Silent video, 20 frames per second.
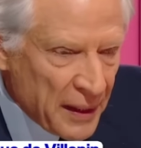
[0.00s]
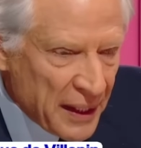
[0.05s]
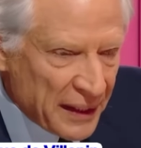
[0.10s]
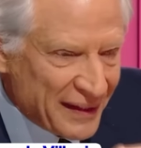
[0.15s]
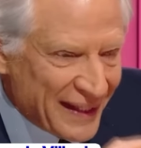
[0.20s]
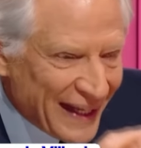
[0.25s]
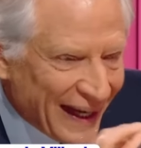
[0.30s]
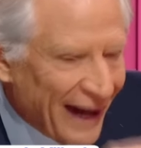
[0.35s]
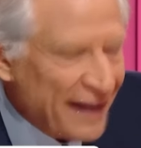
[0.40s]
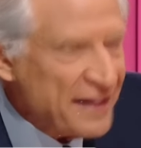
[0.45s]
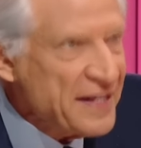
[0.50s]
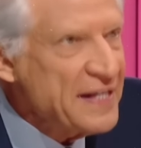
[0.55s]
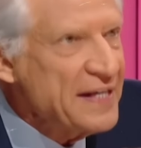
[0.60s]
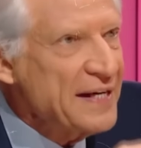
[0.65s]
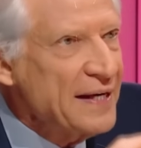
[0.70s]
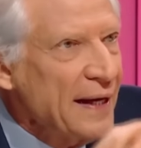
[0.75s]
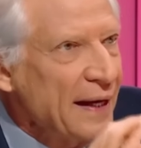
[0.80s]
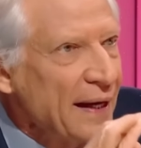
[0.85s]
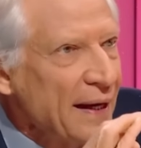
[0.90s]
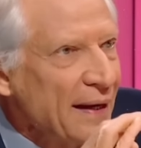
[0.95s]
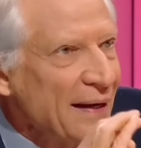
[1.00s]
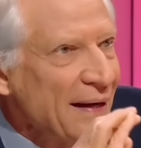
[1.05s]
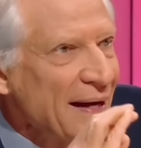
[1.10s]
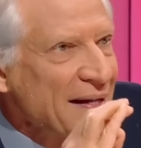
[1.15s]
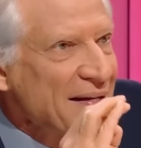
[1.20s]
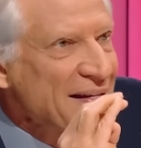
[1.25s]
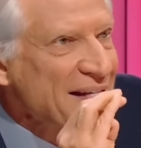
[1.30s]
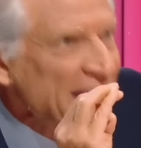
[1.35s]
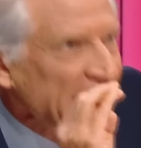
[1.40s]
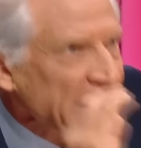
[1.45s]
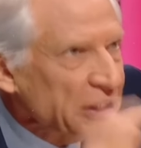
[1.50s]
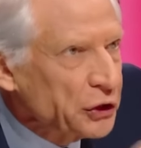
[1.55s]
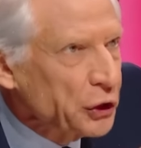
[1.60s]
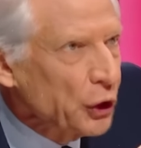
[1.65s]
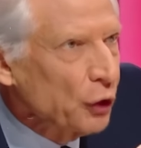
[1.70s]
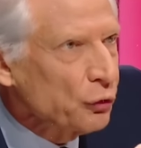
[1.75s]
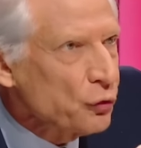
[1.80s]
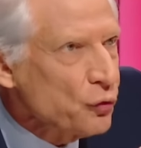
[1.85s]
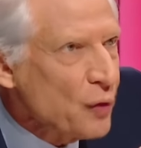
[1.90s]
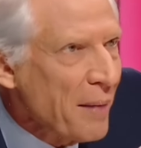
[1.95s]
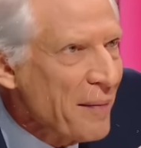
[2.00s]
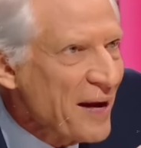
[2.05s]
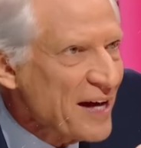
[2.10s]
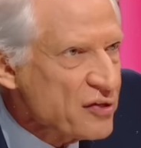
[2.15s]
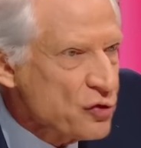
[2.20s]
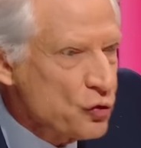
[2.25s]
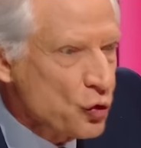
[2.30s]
d'éradiquer les dirigeants du Hamas,